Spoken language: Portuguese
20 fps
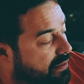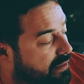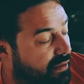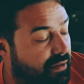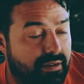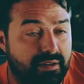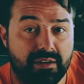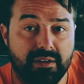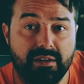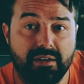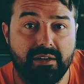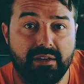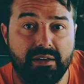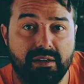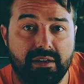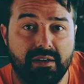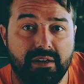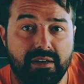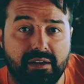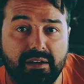Boca de
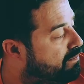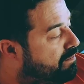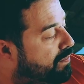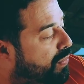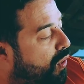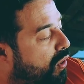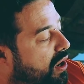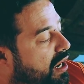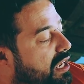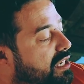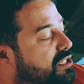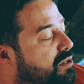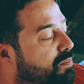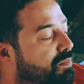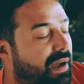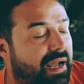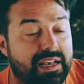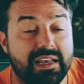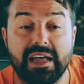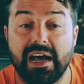palhaço. Boca de
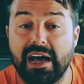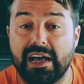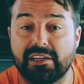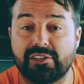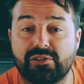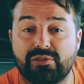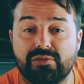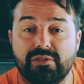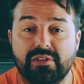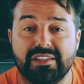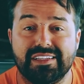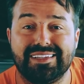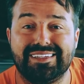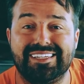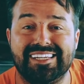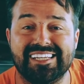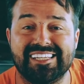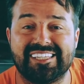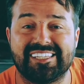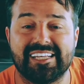palhaço de